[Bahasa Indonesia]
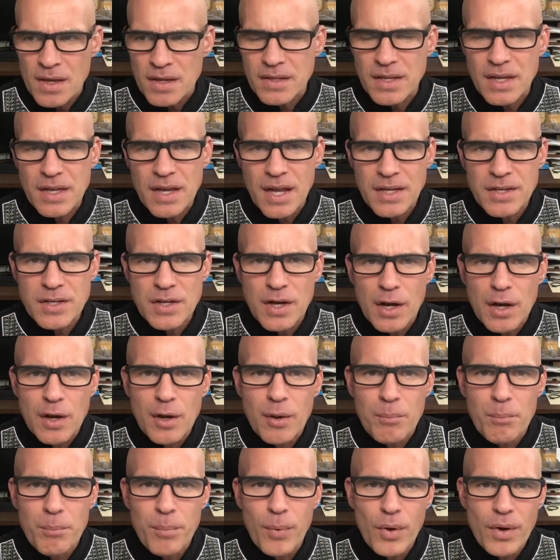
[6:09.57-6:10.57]
dan ada
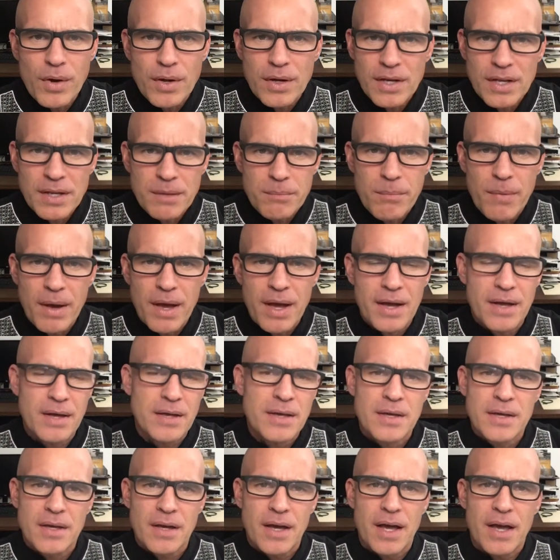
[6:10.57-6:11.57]
kelompok lima
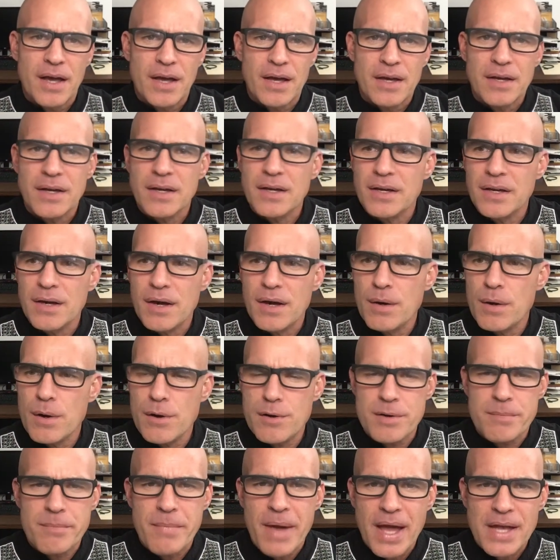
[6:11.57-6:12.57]
uh,
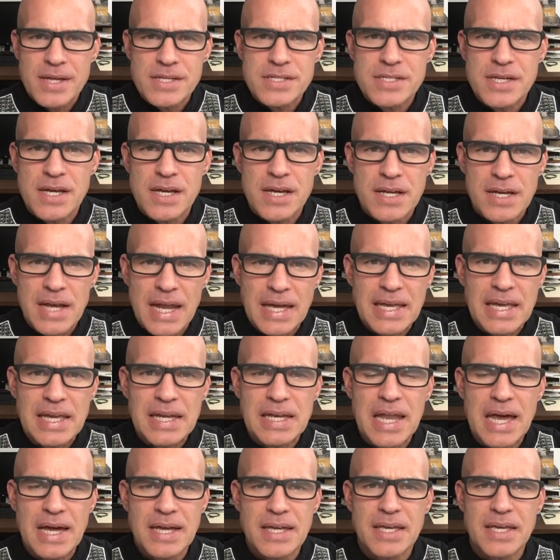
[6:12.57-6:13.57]
remaja
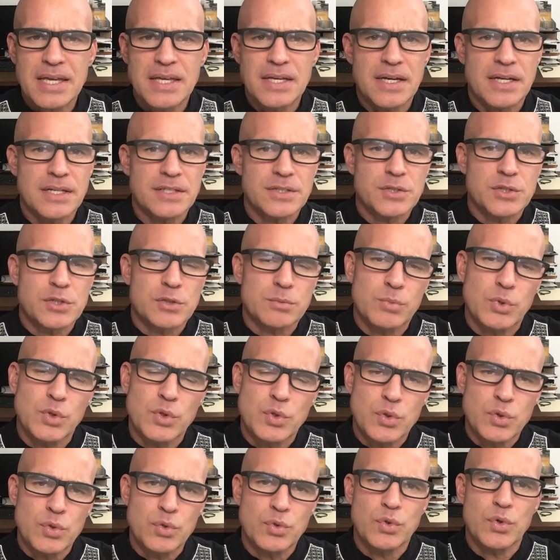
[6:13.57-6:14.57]
laki-laki yang semua
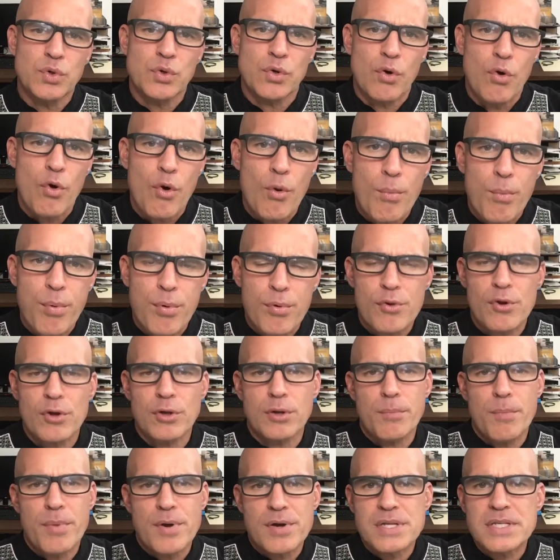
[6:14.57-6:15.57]
duduk
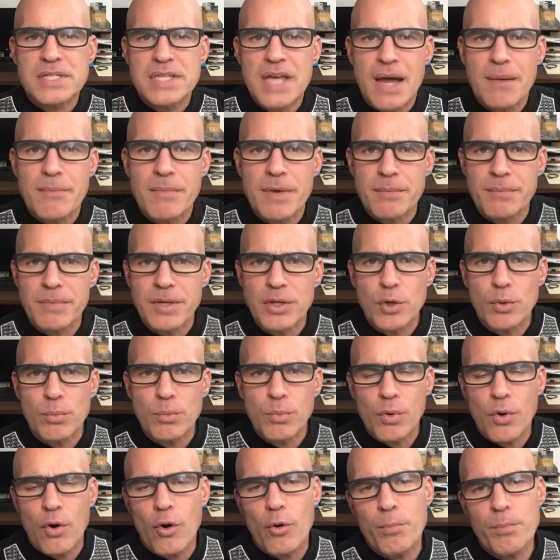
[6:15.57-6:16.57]
ngobrol bersama minum
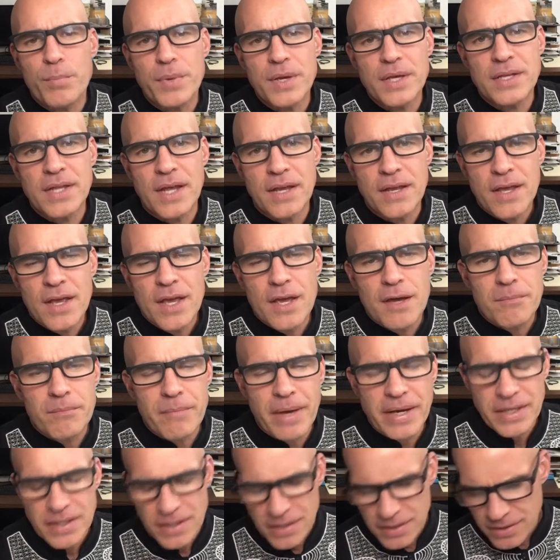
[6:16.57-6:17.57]
kopi dan
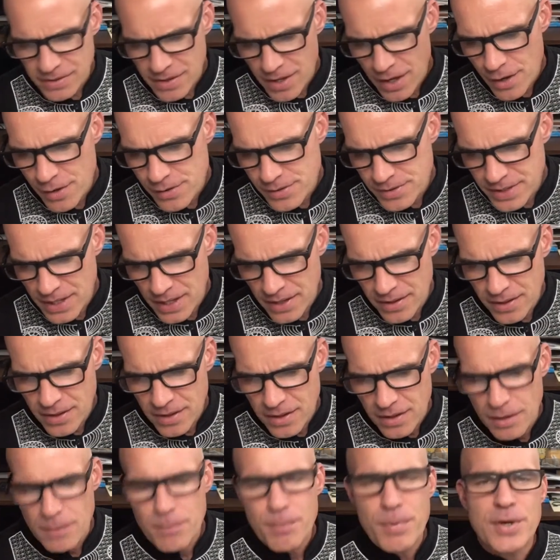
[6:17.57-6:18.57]
main gitar dan
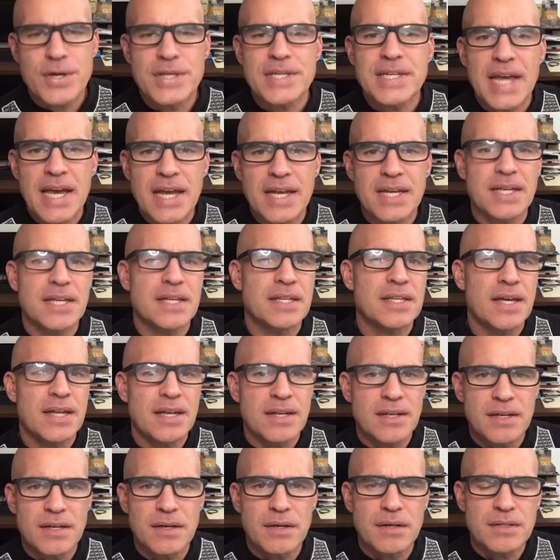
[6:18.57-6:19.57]
bernyanyi
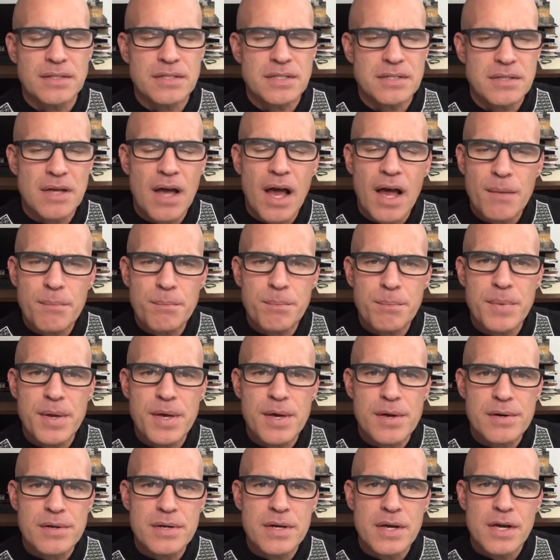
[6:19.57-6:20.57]
dan uh,
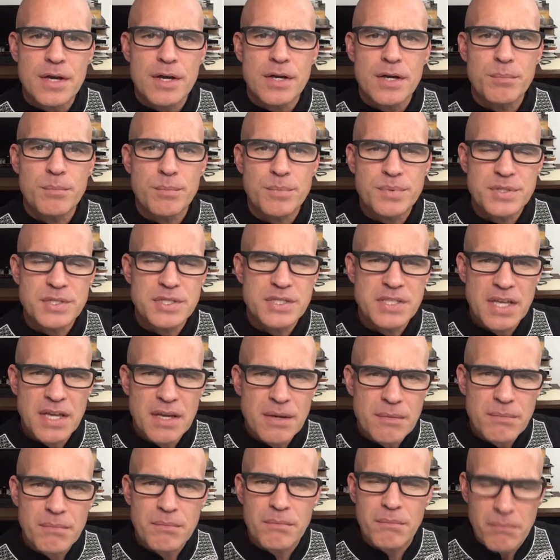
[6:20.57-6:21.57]
hampir
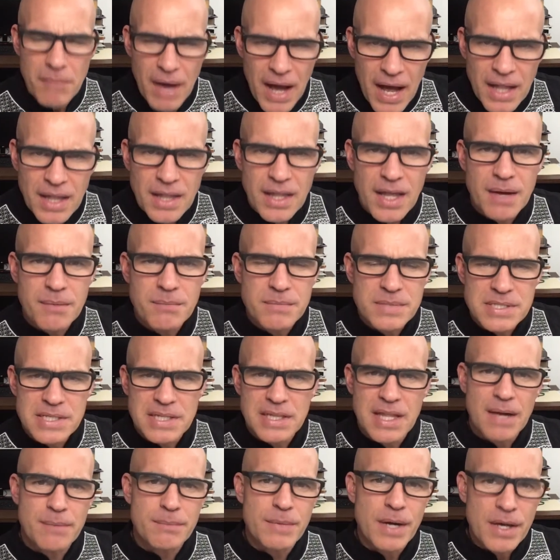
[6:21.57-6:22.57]
setiap malam
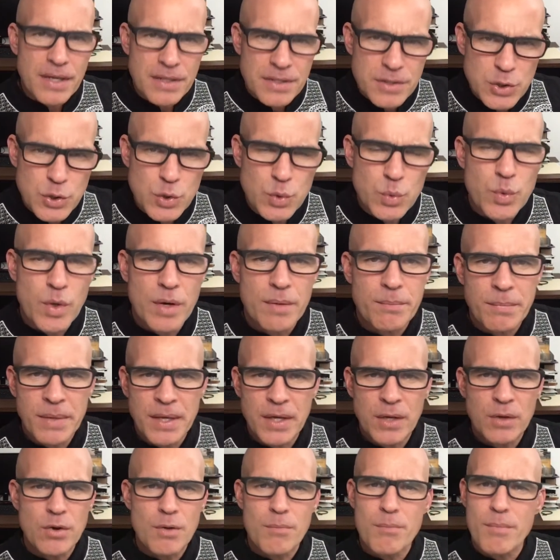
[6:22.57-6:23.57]
selama dua
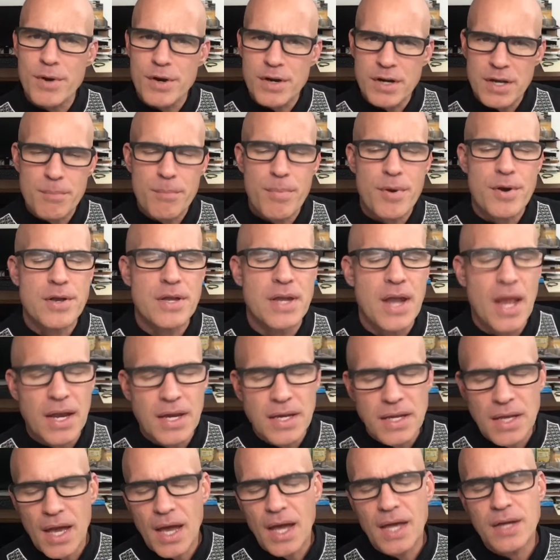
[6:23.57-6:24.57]
minggu mereka
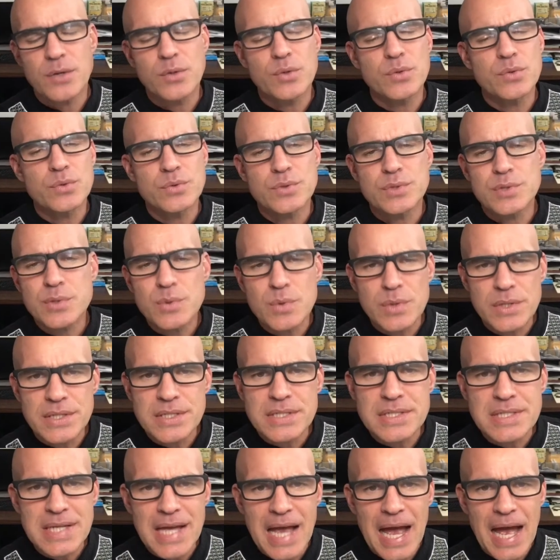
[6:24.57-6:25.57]
bernyanyi aduh sulit
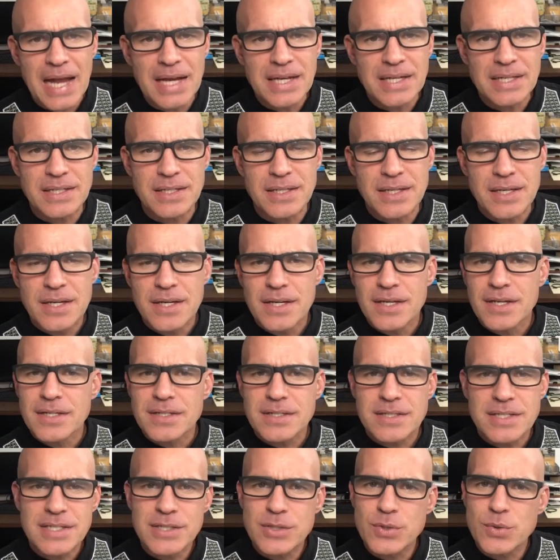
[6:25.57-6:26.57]
sekali
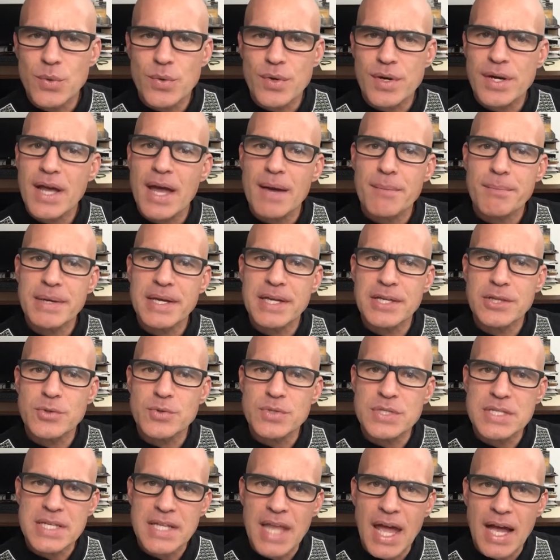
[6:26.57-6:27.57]
tidur nggak begitu
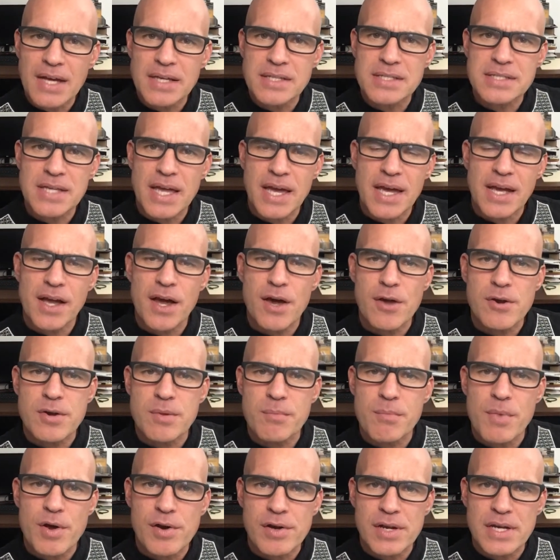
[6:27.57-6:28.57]
senang saya karena
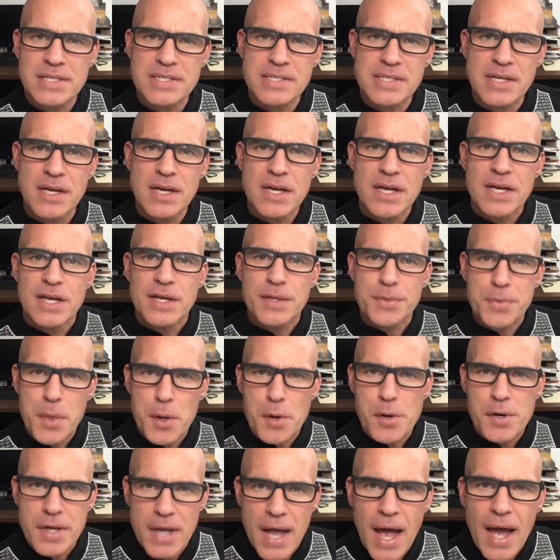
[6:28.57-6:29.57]
merasa
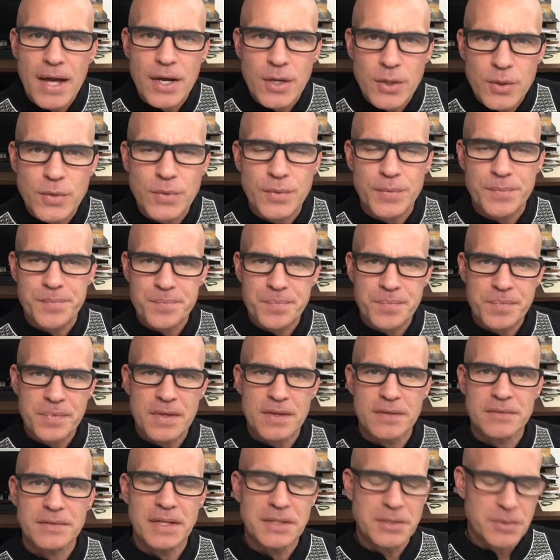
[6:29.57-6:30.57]
terganggu
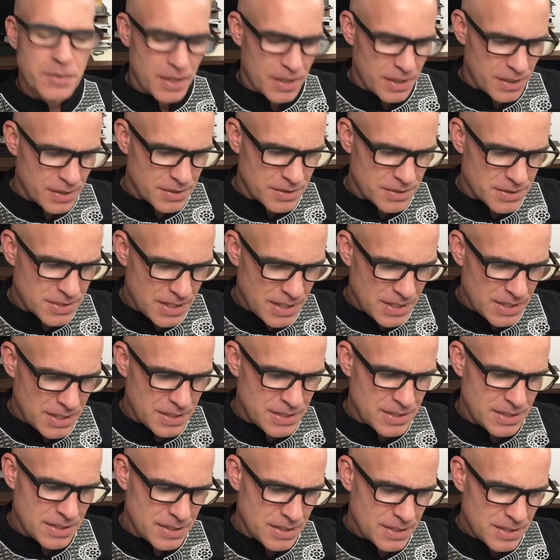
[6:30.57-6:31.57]
lalu uh,
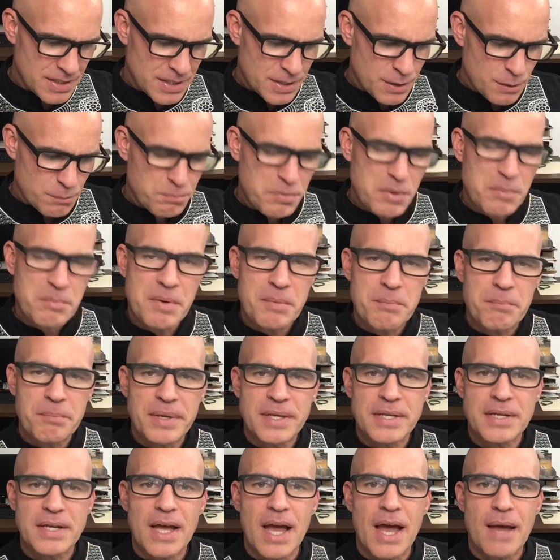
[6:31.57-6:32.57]
saya ada
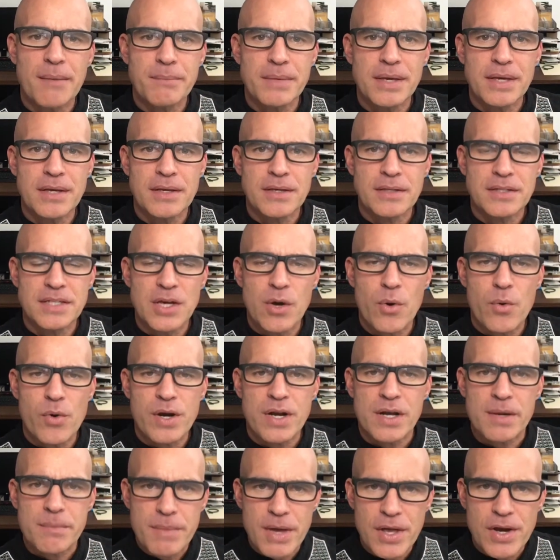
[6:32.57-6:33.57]
pemimpin kami, dia
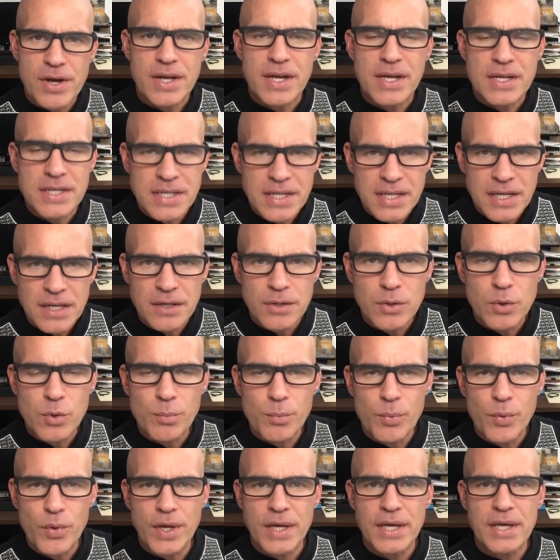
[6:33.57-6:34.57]
orang Amerika, dia
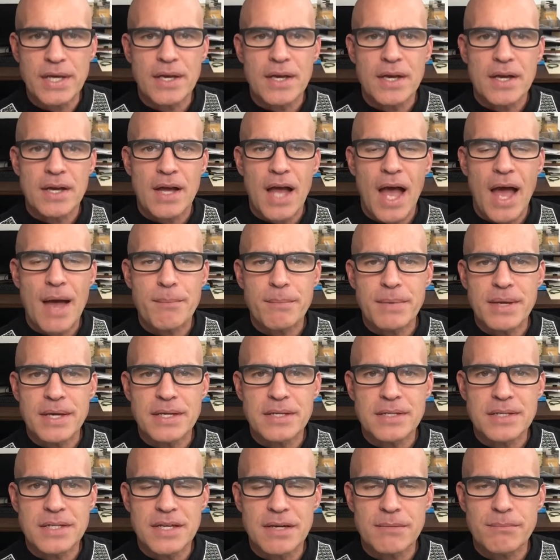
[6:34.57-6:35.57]
hubungi
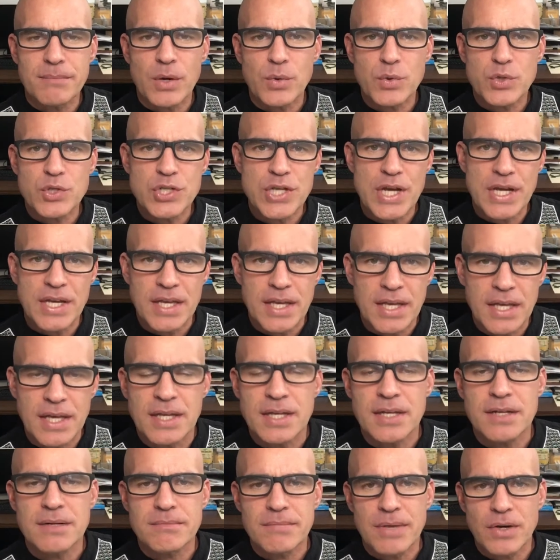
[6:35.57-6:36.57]
kami, dia mau check
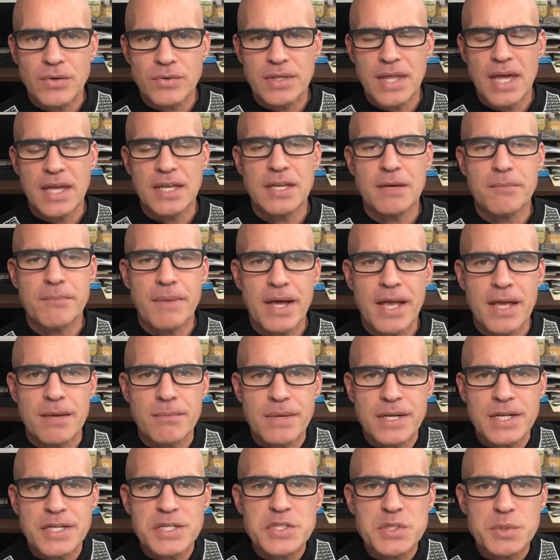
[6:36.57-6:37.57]
in, mau tanya
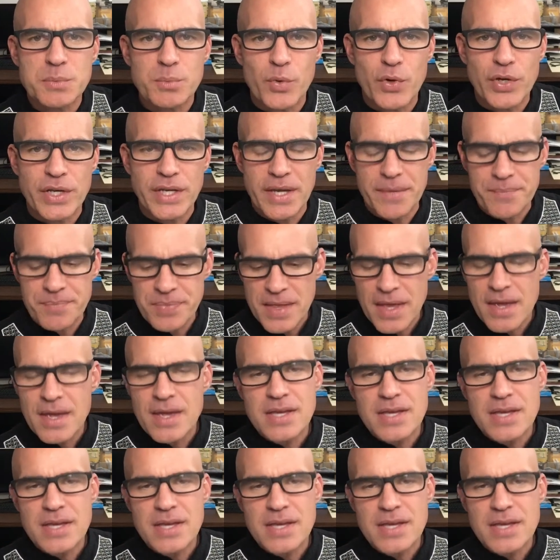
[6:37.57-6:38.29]
bagaimana semuanya.